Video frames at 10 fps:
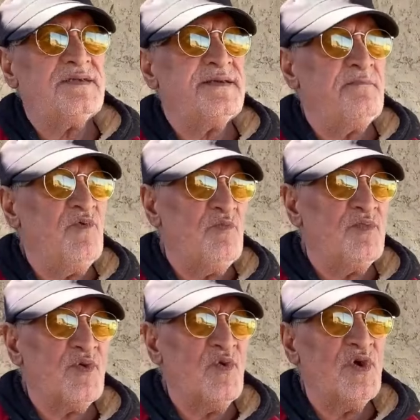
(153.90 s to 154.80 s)
نسموه
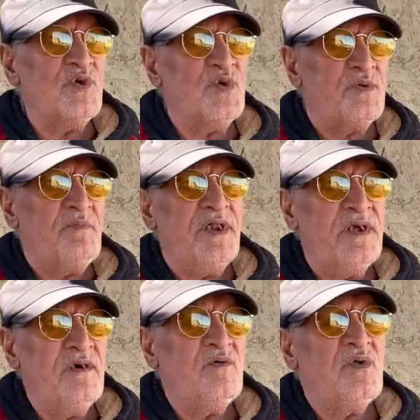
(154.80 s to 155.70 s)
بروير
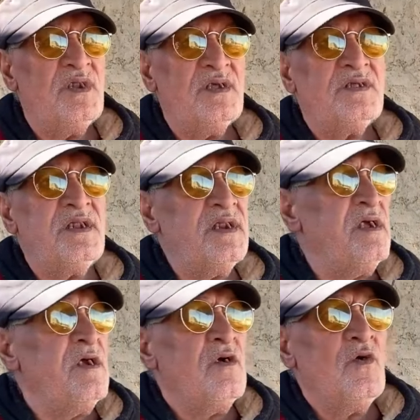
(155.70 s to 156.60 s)
معناها
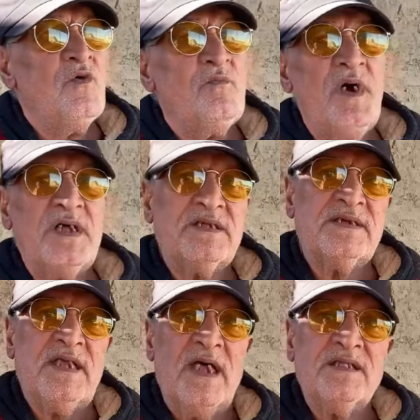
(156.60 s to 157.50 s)
وبعد
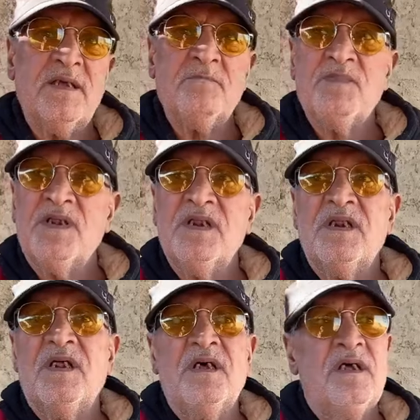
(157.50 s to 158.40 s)
يتعدى
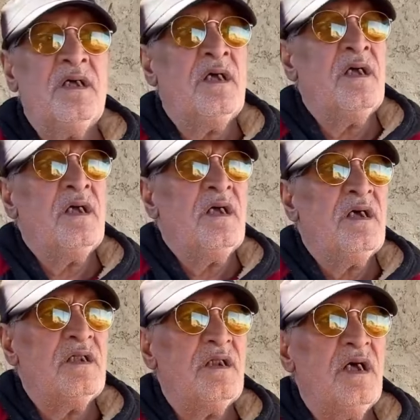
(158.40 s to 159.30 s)

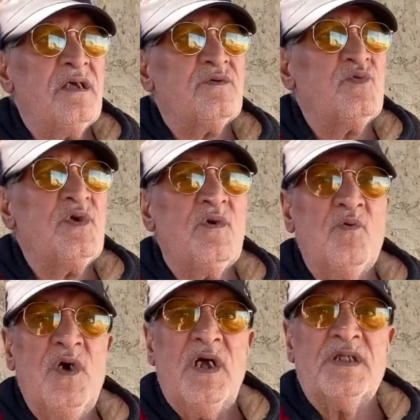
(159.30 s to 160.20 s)
بالأدوية
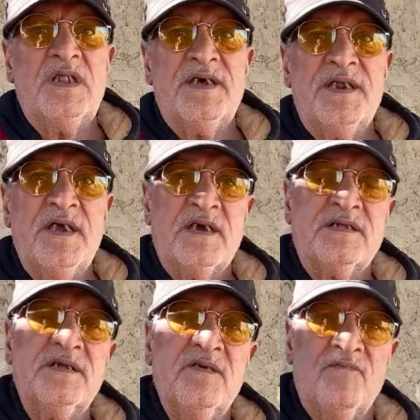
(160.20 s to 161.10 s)
واحد اللي
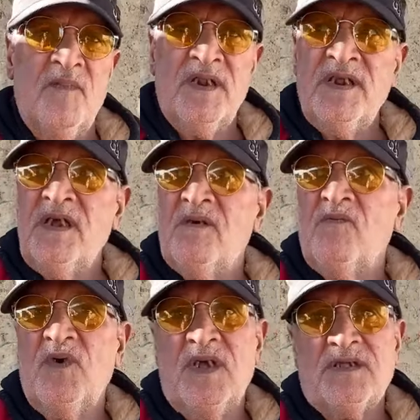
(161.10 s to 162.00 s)
رياكتيف معناها
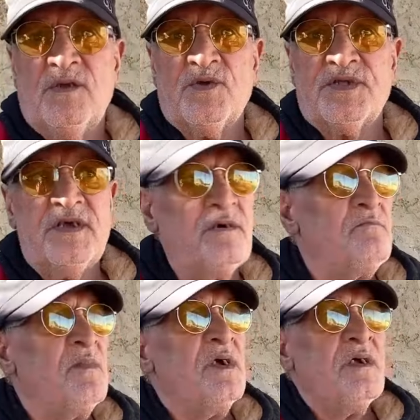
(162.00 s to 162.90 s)
واحد تحطيهم
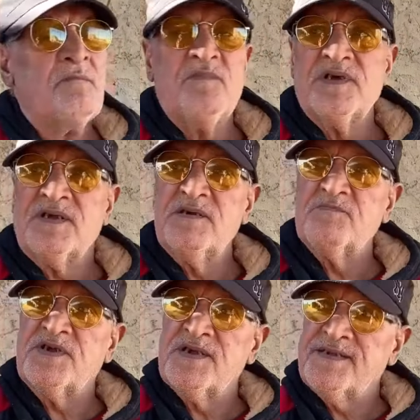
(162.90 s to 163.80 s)
باش
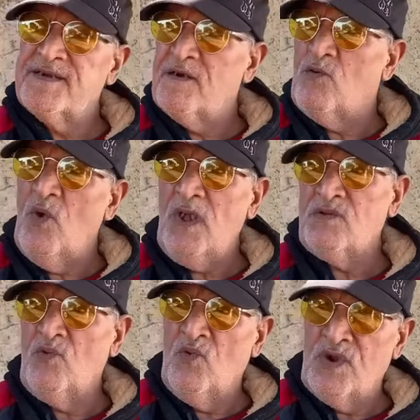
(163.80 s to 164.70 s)
يمشي الزنك
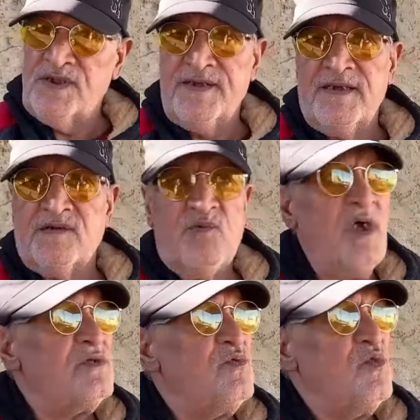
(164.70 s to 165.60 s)
وحده والرصاص
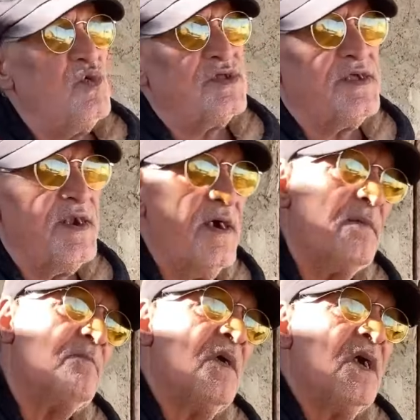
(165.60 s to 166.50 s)
وحده والتراب